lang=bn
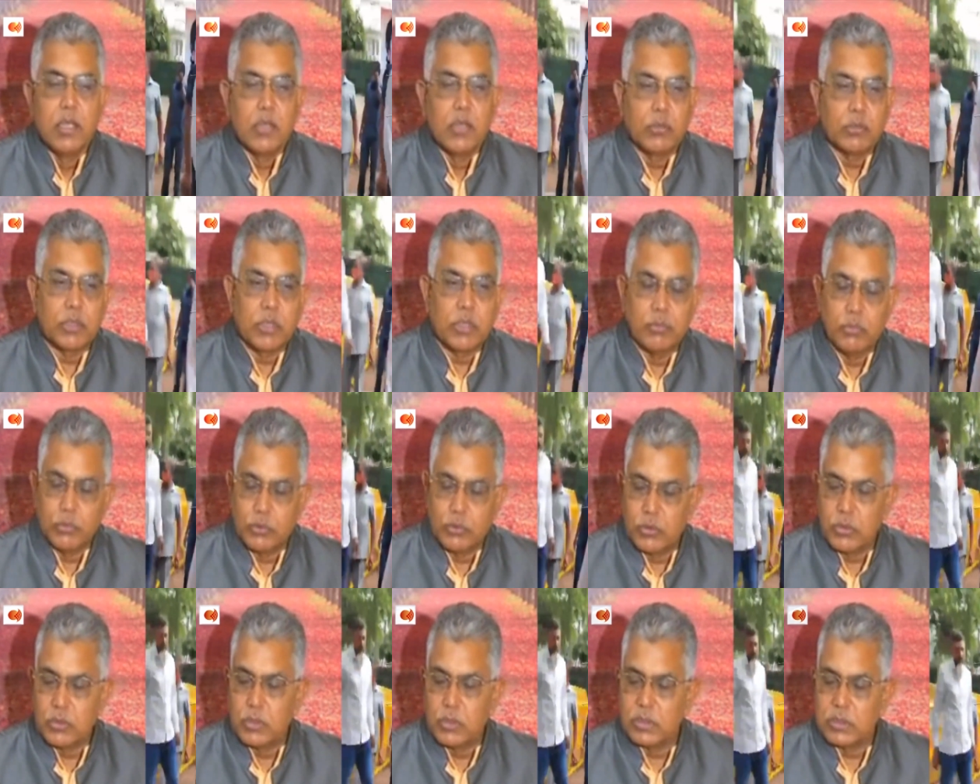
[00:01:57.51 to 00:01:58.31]
কোথায়
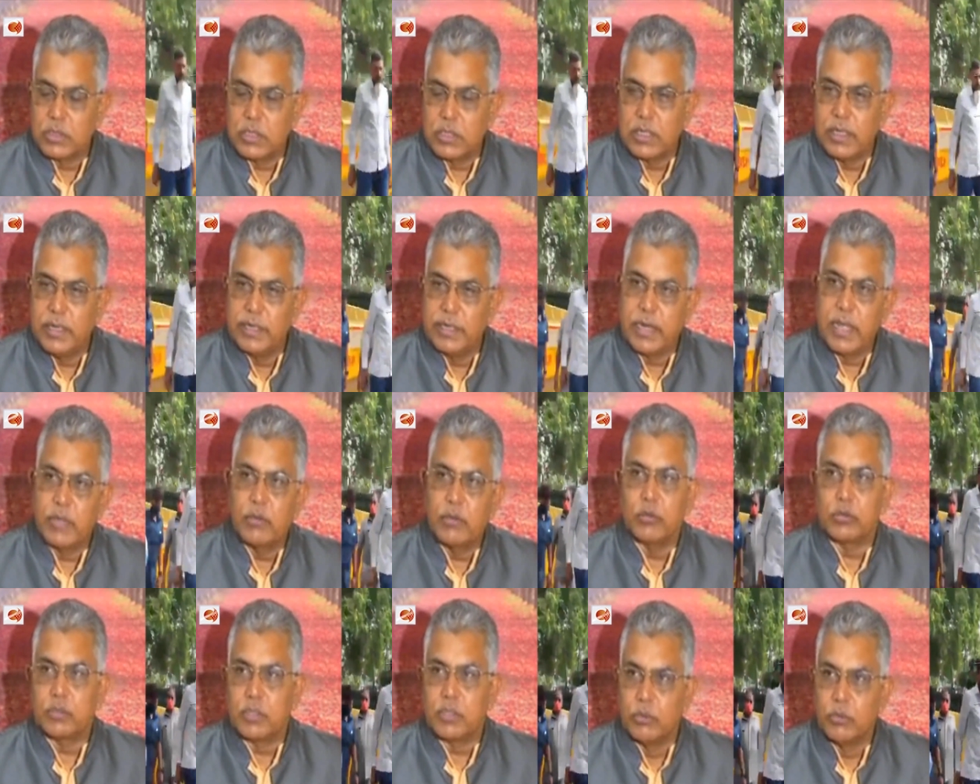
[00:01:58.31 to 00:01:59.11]
ভোজন করতেন এটাই
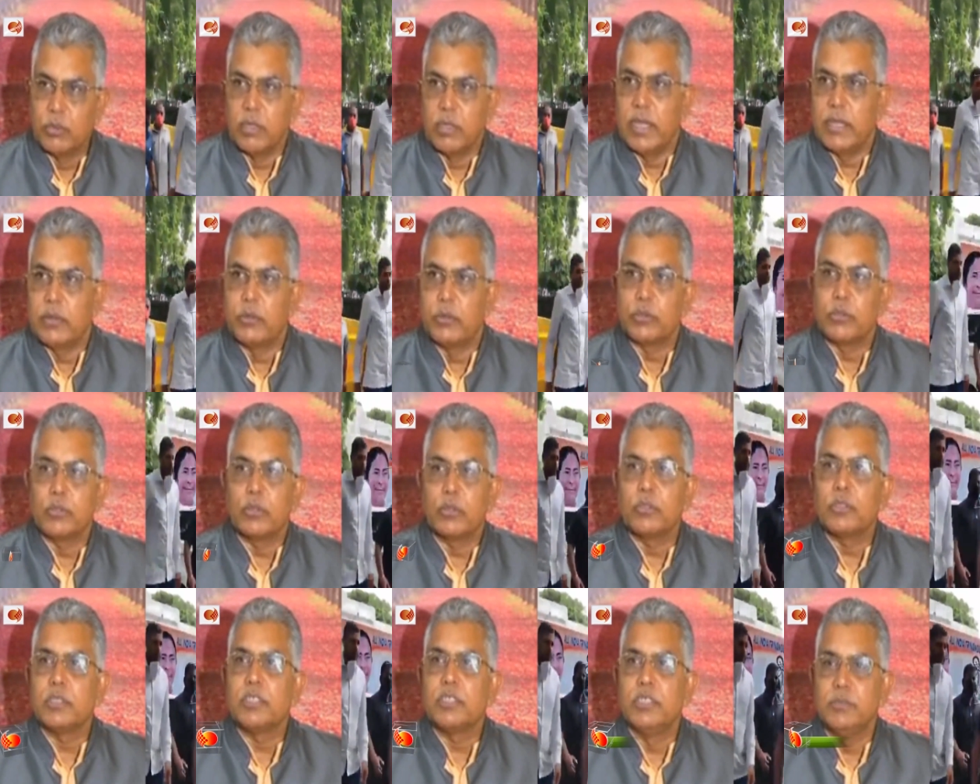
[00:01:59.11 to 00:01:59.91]
করতেন উনি এই করতে
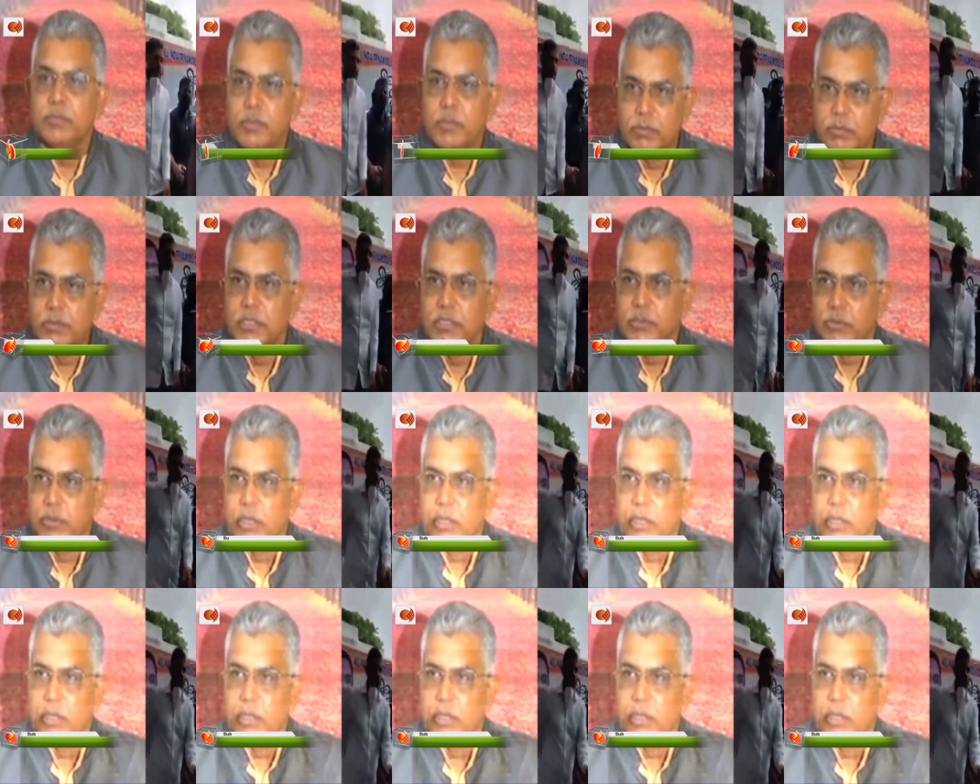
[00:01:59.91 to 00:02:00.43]
করতে সিপিএম শেষ